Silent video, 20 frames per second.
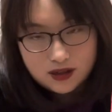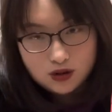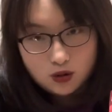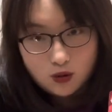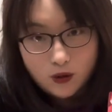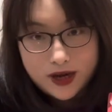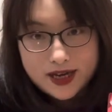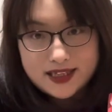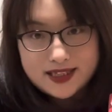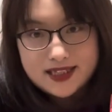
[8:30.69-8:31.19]

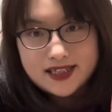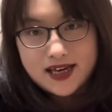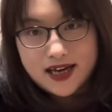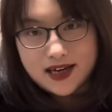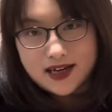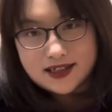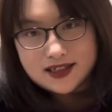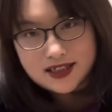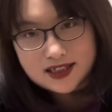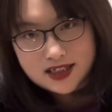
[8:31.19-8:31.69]
推
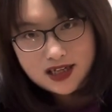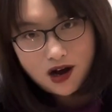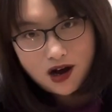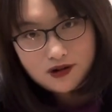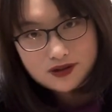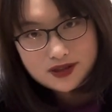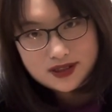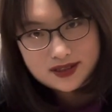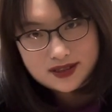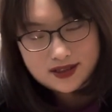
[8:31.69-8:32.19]
荐，而且
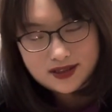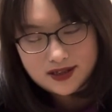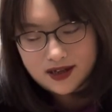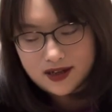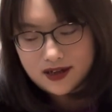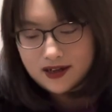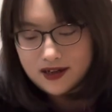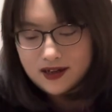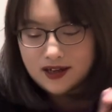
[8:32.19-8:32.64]
超值的。